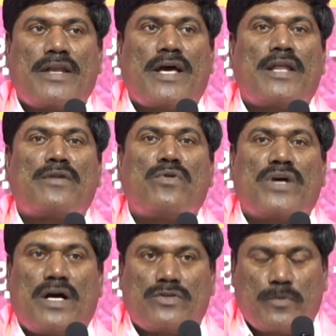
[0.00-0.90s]
వారిని
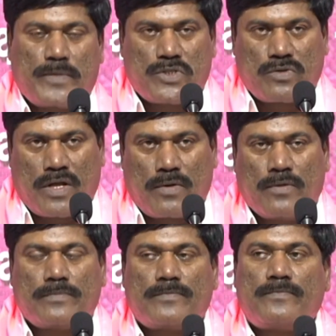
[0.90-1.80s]
అనర్హులుగా చూపిస్తున్నారు